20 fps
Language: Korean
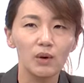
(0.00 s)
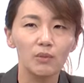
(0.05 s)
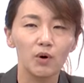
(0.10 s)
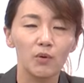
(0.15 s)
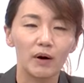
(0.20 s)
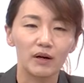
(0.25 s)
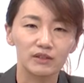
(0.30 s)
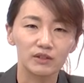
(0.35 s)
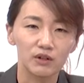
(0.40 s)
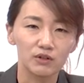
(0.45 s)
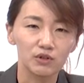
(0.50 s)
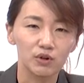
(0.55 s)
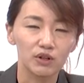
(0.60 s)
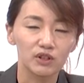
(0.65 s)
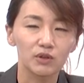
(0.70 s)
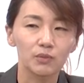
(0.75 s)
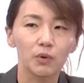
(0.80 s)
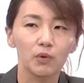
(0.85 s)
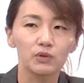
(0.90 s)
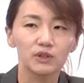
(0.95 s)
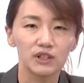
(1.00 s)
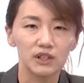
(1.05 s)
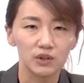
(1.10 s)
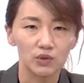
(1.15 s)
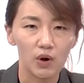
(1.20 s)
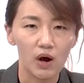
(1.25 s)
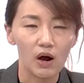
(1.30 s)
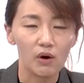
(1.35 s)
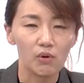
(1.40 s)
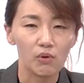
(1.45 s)
뭐 방청석에서
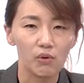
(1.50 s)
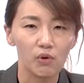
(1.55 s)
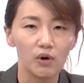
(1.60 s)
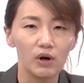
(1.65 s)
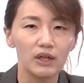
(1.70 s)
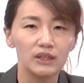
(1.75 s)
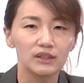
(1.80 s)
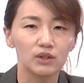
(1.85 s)
보시기도 하고,